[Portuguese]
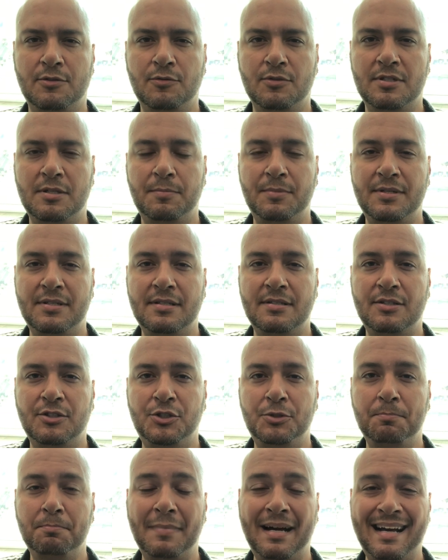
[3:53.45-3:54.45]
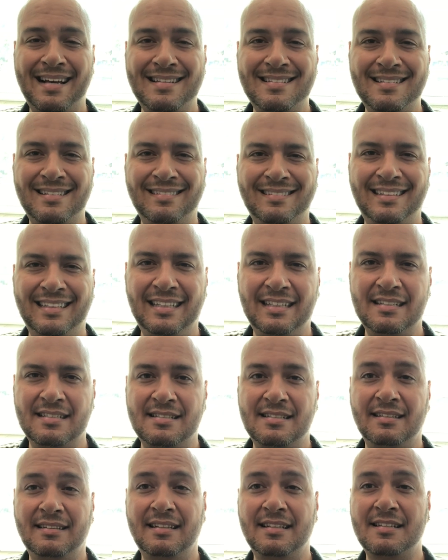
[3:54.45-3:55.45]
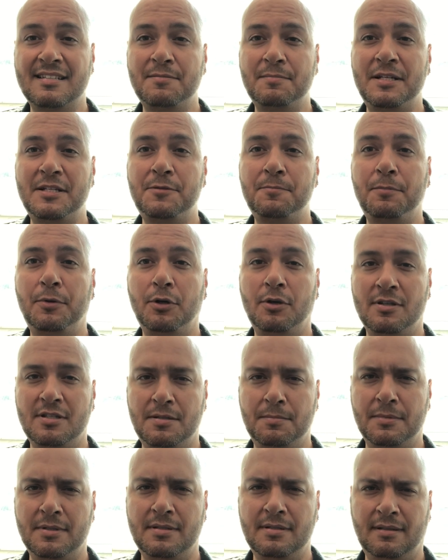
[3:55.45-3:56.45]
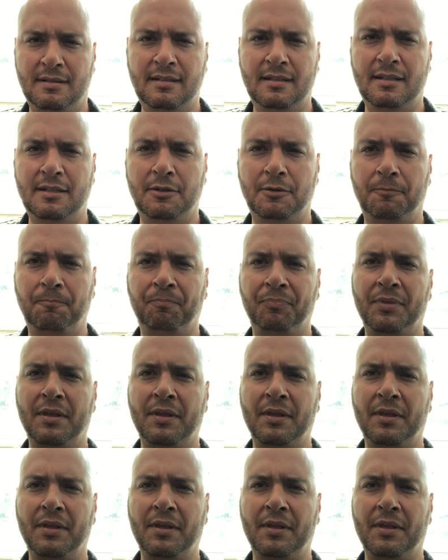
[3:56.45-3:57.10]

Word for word: você precisa de mais antenas, antenas mais próximas, entenderam?